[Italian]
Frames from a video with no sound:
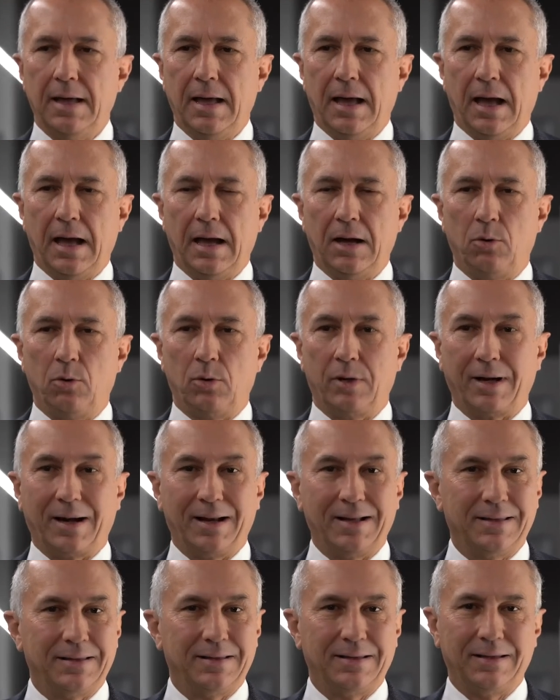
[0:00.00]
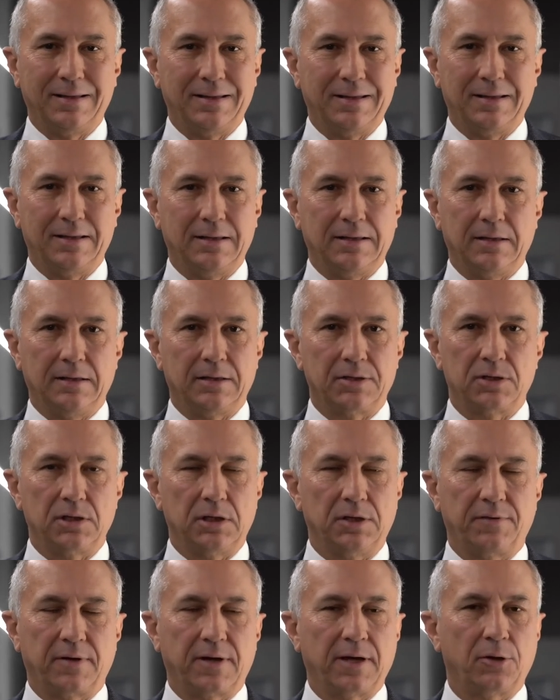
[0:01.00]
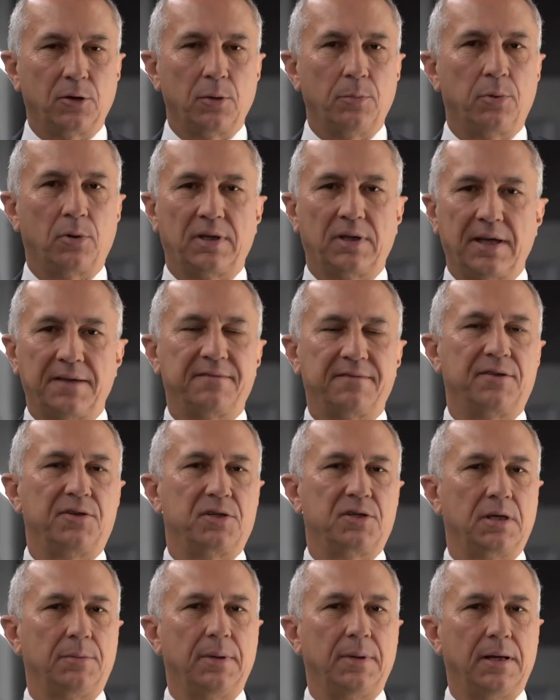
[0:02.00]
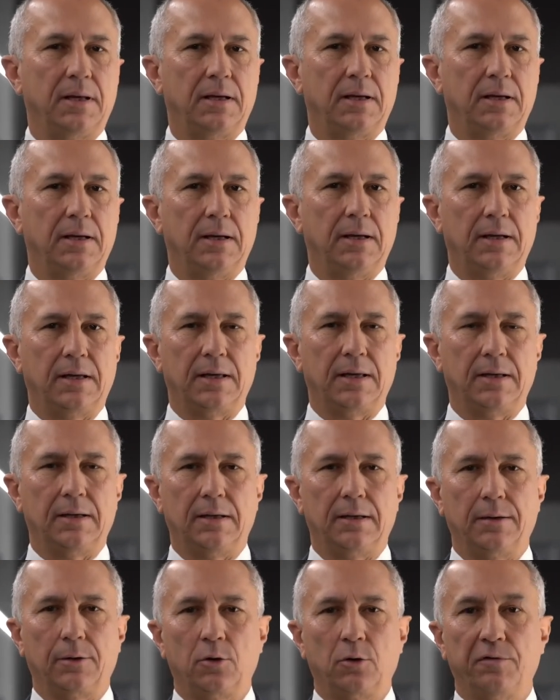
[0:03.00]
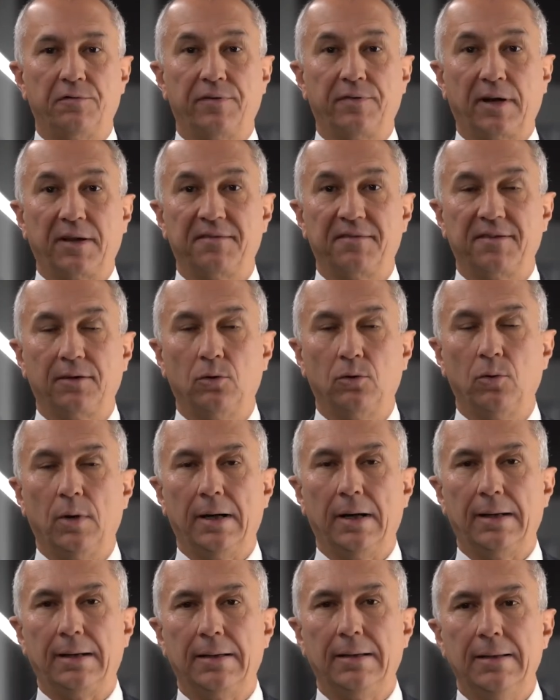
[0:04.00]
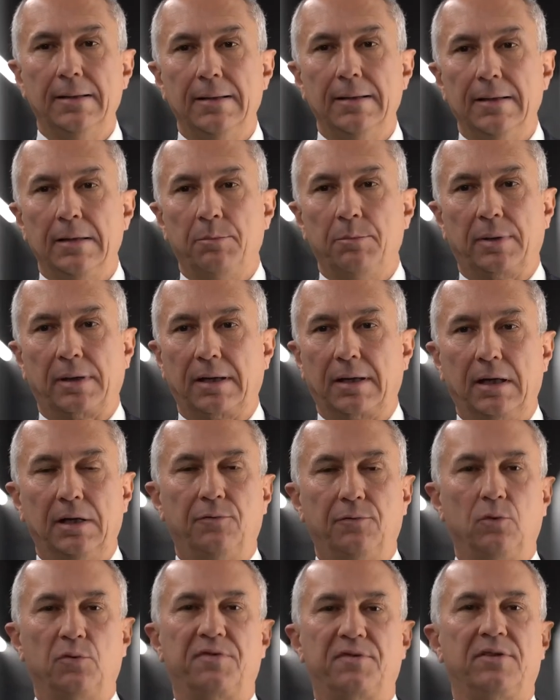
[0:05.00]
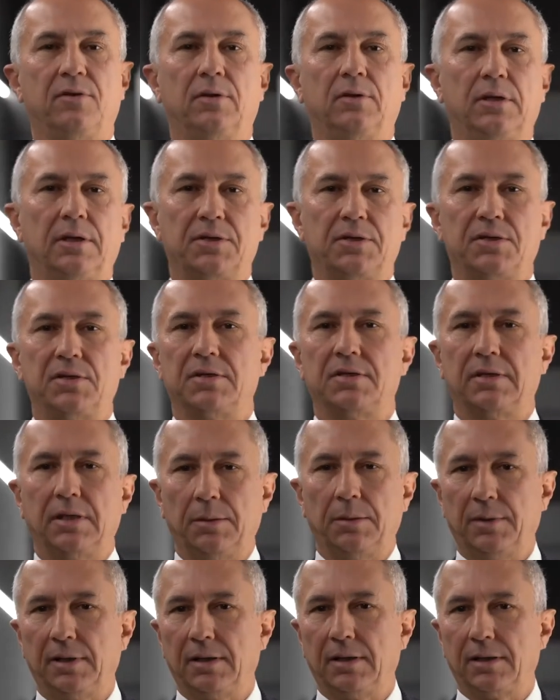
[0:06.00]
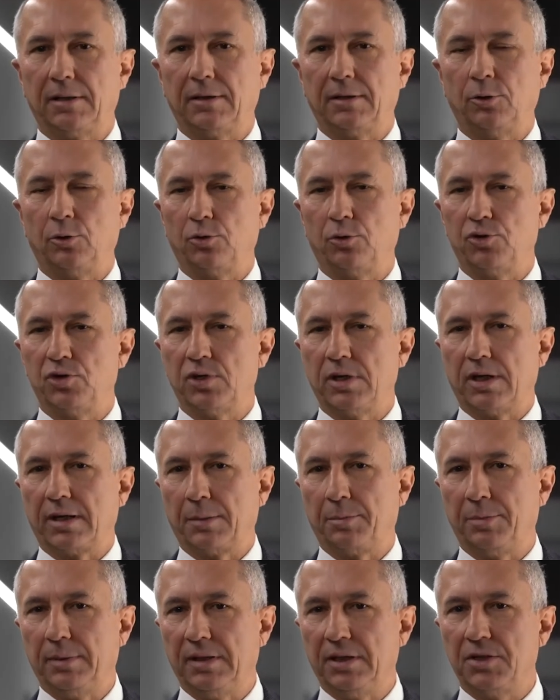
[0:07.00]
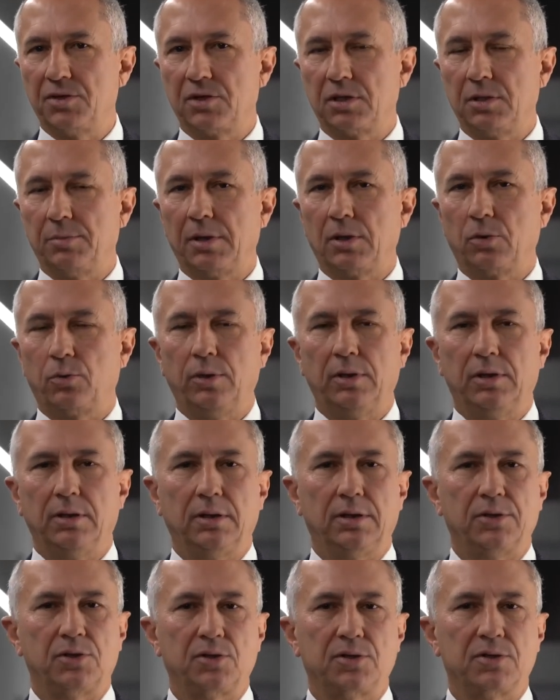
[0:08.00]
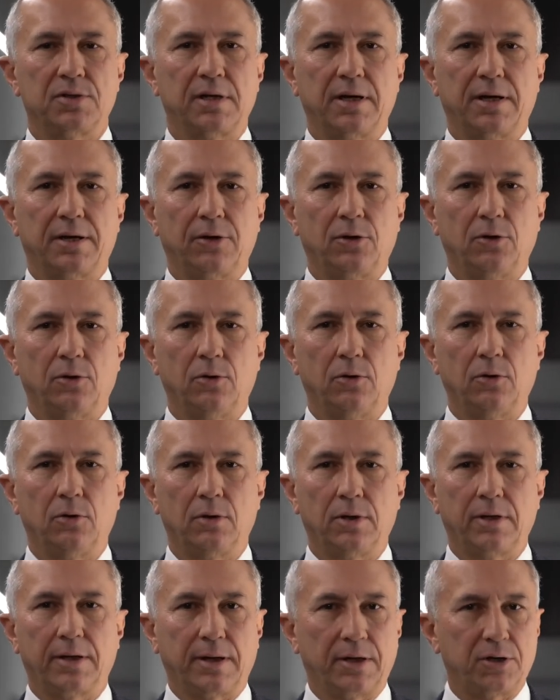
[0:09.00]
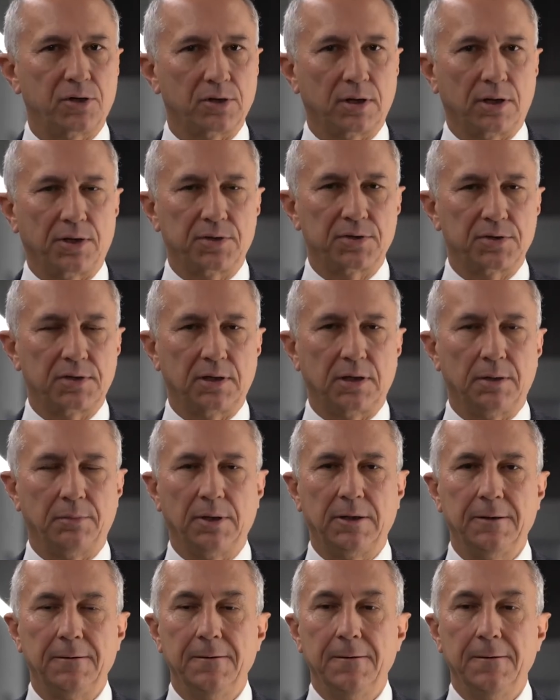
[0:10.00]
ha un grande significato e importanza insieme alla, alla conferenza annuale perché l'evoluzione dei sistemi e della tecnologia è rapidissima, quindi è necessario crescere insieme